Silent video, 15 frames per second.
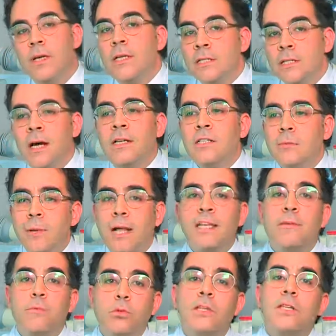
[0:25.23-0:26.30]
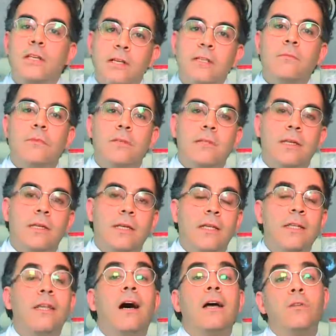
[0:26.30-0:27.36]
Sadece belki burada dikkat edilmesi
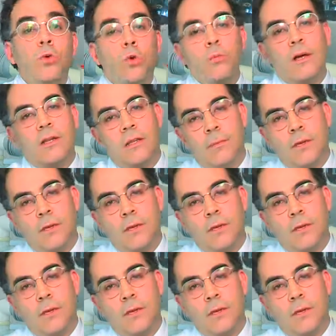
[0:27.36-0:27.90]
gereken nadir olmakla